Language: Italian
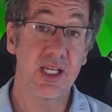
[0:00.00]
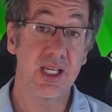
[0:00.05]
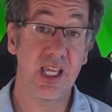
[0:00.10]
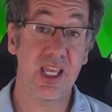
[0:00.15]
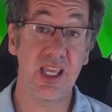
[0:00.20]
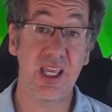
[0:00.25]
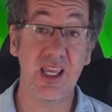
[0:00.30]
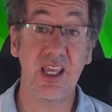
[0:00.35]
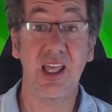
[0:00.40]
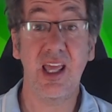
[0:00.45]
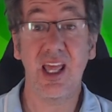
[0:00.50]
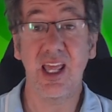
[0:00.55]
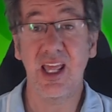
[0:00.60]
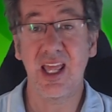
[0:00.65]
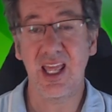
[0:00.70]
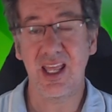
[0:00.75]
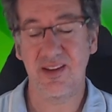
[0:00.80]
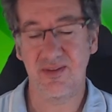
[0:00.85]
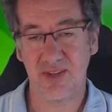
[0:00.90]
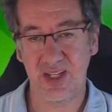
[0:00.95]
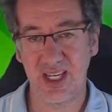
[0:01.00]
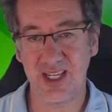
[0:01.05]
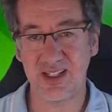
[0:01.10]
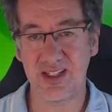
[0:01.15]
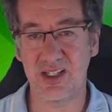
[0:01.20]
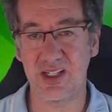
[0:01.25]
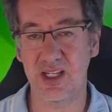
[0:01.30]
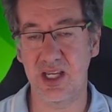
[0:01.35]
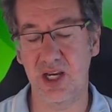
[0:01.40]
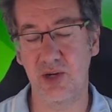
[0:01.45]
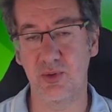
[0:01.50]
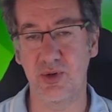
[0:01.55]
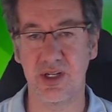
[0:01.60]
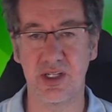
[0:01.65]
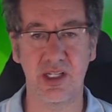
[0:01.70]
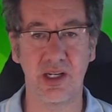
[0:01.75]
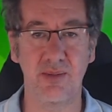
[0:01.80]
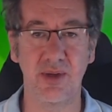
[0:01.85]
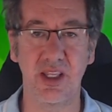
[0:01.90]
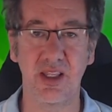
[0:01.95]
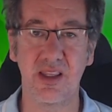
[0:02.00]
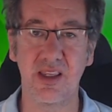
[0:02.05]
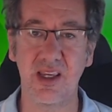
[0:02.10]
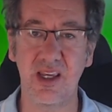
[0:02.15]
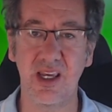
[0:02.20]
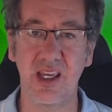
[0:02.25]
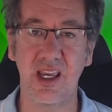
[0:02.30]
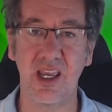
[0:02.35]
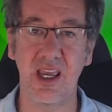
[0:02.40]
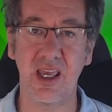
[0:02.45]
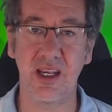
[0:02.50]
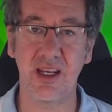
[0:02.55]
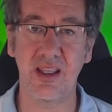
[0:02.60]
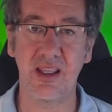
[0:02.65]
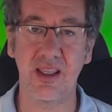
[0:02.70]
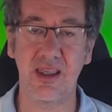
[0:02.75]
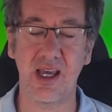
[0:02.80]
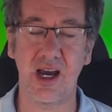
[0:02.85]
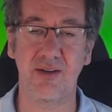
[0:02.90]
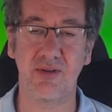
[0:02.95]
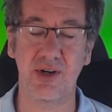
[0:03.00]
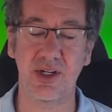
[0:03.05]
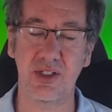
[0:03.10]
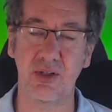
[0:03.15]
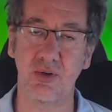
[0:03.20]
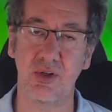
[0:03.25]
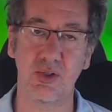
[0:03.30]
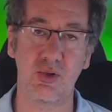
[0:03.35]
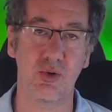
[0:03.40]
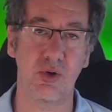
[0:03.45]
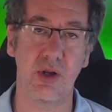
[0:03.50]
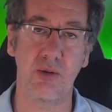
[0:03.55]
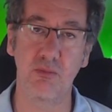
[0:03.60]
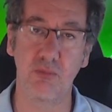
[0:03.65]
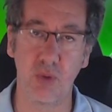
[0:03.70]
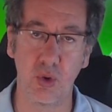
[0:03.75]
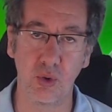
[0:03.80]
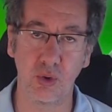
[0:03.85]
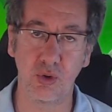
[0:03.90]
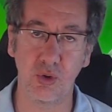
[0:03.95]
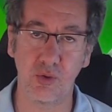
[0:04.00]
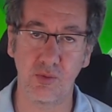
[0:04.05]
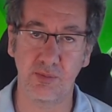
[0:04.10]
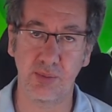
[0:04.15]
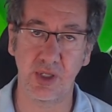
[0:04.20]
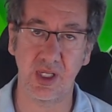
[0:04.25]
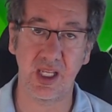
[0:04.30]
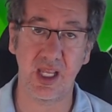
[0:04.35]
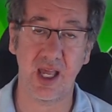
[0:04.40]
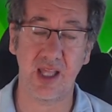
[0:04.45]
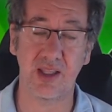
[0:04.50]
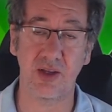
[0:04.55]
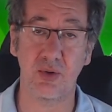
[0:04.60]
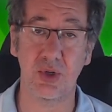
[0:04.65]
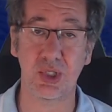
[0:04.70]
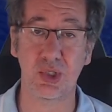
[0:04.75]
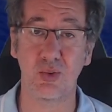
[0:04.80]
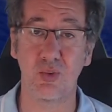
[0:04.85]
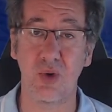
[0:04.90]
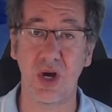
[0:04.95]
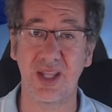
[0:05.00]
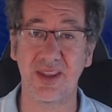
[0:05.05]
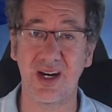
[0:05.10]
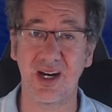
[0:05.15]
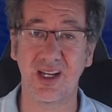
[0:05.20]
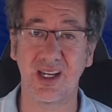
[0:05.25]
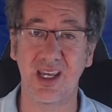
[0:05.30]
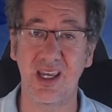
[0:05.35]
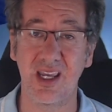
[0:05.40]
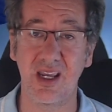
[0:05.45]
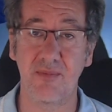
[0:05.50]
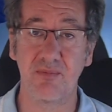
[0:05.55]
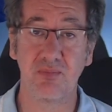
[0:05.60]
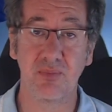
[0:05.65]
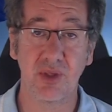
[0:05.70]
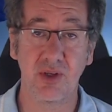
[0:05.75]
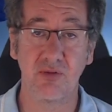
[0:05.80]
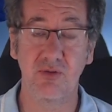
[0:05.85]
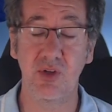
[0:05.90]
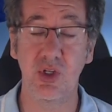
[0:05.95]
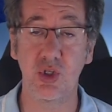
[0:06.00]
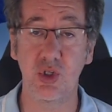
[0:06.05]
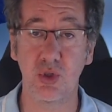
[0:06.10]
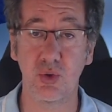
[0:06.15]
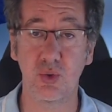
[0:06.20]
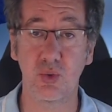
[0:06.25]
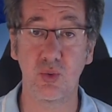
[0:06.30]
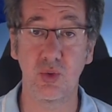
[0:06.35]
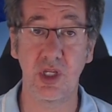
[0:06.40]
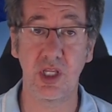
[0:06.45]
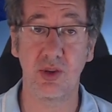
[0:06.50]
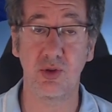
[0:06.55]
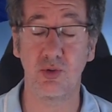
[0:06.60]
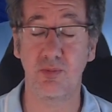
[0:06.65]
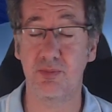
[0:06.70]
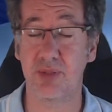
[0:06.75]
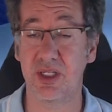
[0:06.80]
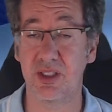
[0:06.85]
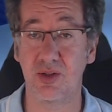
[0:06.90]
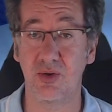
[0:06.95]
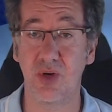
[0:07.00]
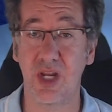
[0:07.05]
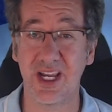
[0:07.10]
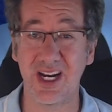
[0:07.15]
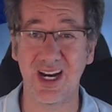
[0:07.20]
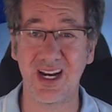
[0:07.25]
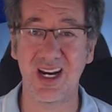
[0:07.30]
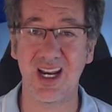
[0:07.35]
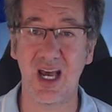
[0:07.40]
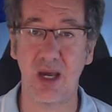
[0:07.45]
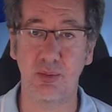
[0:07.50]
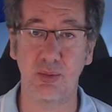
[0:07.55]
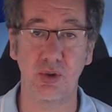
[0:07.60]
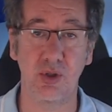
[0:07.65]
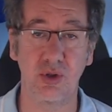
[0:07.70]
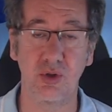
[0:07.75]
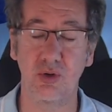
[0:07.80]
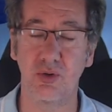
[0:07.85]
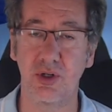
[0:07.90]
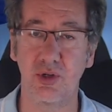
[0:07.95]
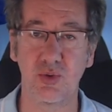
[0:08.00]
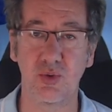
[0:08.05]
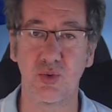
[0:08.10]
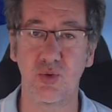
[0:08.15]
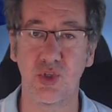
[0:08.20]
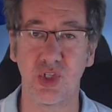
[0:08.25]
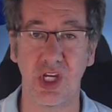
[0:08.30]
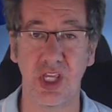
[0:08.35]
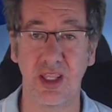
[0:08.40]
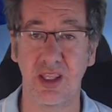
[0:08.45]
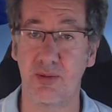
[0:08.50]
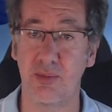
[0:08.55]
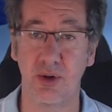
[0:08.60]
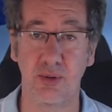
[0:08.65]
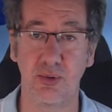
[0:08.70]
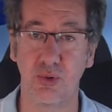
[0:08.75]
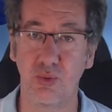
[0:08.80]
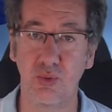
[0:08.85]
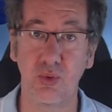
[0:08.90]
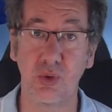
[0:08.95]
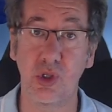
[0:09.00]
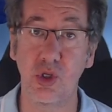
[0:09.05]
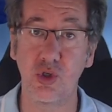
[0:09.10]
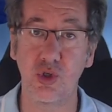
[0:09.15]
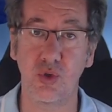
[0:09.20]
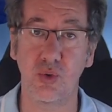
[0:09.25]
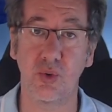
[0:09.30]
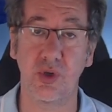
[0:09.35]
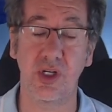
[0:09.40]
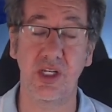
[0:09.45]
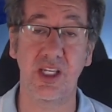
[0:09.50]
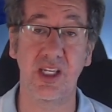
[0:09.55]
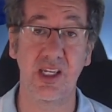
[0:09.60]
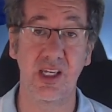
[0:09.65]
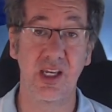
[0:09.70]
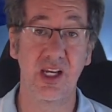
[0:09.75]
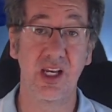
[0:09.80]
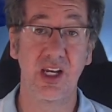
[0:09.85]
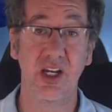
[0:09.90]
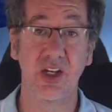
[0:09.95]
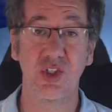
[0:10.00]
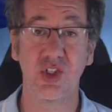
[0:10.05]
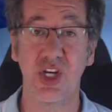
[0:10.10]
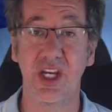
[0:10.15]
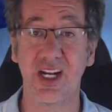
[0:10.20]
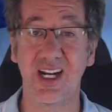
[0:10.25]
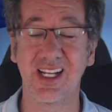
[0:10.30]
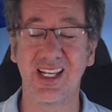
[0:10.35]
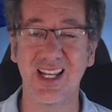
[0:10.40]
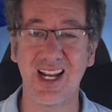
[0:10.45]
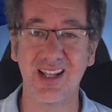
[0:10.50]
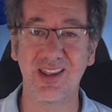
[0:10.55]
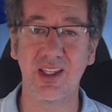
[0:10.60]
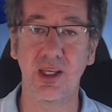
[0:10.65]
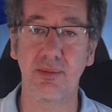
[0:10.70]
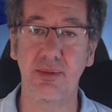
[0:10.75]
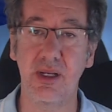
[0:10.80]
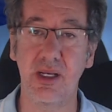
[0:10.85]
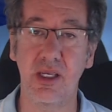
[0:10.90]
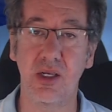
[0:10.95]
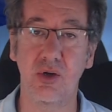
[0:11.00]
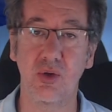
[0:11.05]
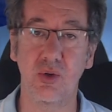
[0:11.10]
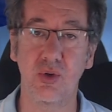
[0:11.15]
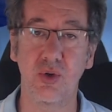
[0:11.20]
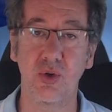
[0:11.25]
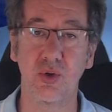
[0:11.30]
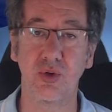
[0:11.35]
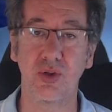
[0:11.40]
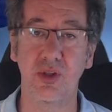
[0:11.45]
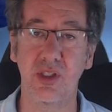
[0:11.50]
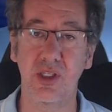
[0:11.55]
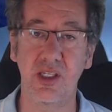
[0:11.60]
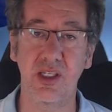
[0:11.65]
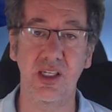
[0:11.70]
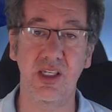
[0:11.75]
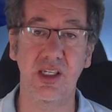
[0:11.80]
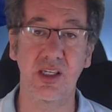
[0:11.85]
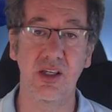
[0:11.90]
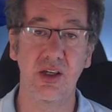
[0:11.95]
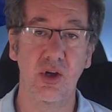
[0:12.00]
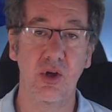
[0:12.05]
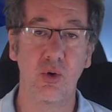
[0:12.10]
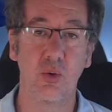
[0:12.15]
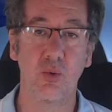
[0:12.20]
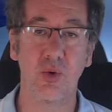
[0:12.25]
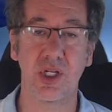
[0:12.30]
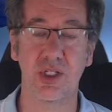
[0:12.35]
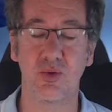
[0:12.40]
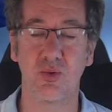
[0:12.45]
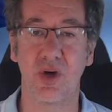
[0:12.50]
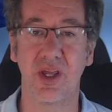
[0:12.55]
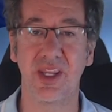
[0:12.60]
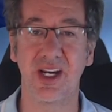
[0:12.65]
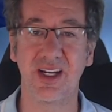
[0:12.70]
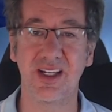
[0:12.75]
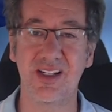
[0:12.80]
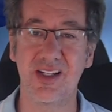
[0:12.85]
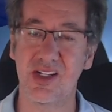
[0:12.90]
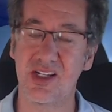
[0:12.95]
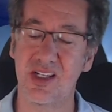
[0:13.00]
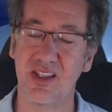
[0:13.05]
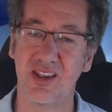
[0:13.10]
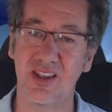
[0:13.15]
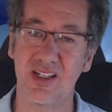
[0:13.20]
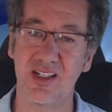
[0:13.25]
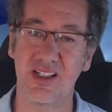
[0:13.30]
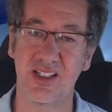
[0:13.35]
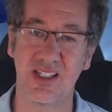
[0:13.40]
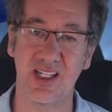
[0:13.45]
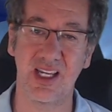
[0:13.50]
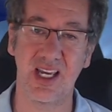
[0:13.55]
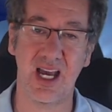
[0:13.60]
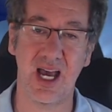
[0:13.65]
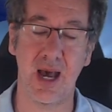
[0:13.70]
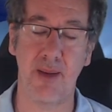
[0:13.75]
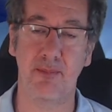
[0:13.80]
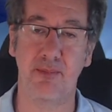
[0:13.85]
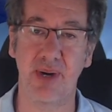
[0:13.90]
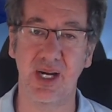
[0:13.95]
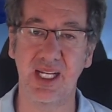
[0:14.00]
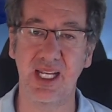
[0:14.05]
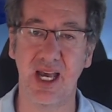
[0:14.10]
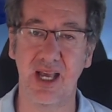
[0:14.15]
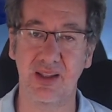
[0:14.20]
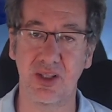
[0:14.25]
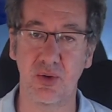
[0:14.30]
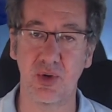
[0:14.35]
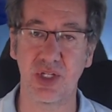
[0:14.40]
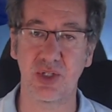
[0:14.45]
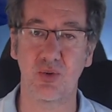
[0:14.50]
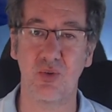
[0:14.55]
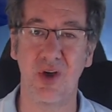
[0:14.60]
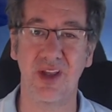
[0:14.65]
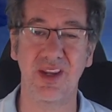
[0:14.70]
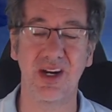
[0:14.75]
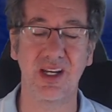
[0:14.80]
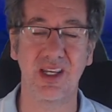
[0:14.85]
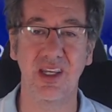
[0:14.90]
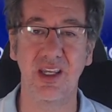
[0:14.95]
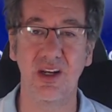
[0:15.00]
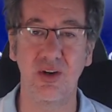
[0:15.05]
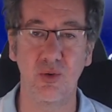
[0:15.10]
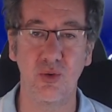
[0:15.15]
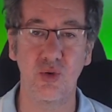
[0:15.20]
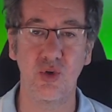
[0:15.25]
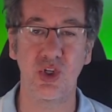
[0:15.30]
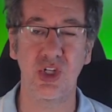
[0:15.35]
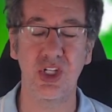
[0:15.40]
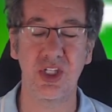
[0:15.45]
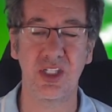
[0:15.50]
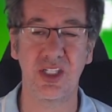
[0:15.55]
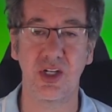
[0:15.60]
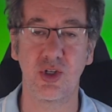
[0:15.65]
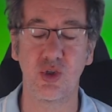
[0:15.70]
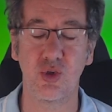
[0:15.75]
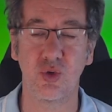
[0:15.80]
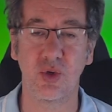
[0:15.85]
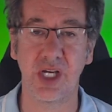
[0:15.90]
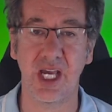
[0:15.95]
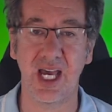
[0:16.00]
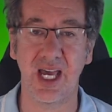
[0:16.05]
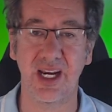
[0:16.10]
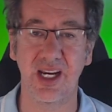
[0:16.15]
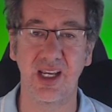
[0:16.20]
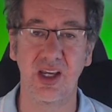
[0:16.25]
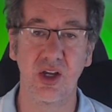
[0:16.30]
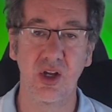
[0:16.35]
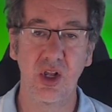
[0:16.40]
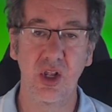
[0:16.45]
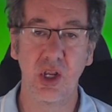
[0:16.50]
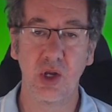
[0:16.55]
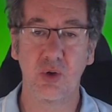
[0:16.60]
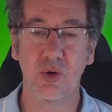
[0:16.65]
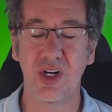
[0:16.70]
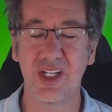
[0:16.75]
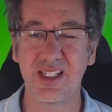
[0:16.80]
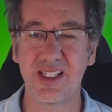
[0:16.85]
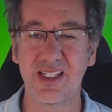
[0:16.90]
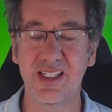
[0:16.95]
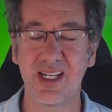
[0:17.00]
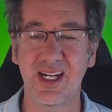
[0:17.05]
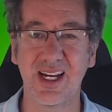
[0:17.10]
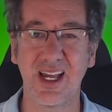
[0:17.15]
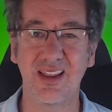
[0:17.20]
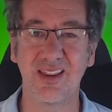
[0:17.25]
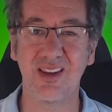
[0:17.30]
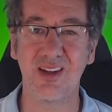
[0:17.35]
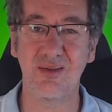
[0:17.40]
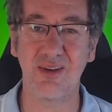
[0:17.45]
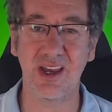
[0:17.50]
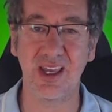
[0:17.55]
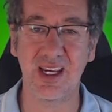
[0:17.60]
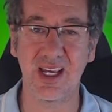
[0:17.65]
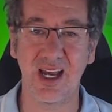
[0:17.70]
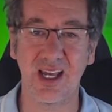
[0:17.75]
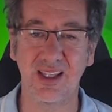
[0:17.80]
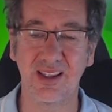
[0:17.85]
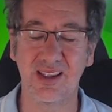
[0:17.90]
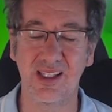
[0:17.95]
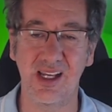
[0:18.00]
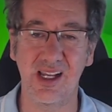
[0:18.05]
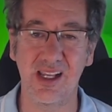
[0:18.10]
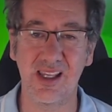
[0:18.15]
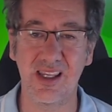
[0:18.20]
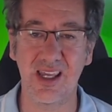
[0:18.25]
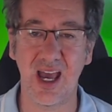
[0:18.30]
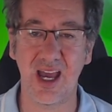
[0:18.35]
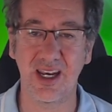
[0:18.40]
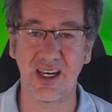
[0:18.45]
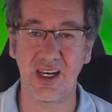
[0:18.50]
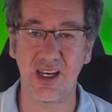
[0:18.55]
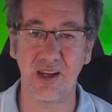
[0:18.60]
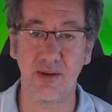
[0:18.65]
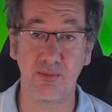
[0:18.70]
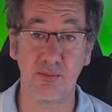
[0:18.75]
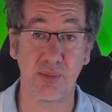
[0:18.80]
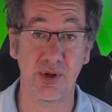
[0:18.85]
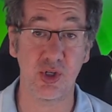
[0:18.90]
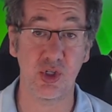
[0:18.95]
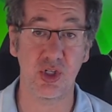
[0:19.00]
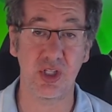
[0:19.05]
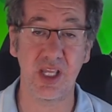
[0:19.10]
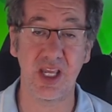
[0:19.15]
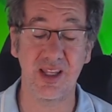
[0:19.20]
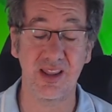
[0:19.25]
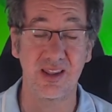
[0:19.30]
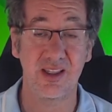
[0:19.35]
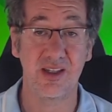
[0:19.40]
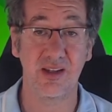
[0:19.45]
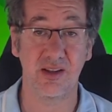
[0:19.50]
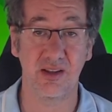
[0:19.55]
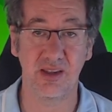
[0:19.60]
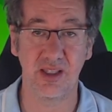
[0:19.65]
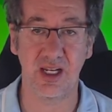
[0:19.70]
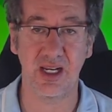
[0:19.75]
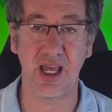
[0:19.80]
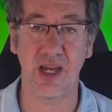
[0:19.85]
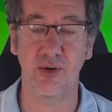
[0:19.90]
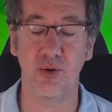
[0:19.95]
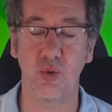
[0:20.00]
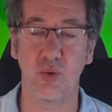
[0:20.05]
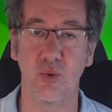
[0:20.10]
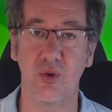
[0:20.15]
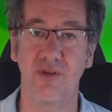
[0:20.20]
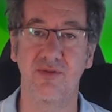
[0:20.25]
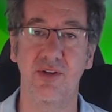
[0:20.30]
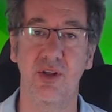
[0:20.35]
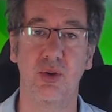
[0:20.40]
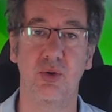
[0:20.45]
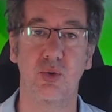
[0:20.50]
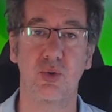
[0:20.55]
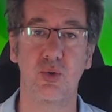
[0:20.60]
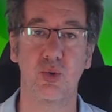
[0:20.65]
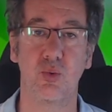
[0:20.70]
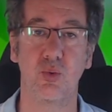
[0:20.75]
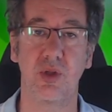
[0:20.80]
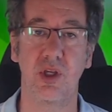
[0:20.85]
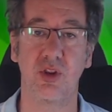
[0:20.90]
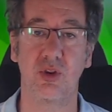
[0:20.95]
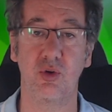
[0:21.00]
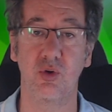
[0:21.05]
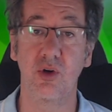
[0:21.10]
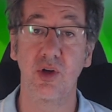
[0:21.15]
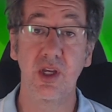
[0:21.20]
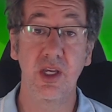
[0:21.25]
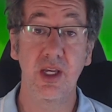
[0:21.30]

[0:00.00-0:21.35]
E Garcia onestamente ereditava una situazione molto complicata, una squadra che vince lo scudetto, in particolare a Napoli dove non succede proprio tutti i giorni, c'era grande pericolo di una squadra che si sentisse appagata, una squadra che non riuscisse a giocare con la stessa cattiveria degli anni precedenti, dell'anno in cui ha vinto lo scudetto.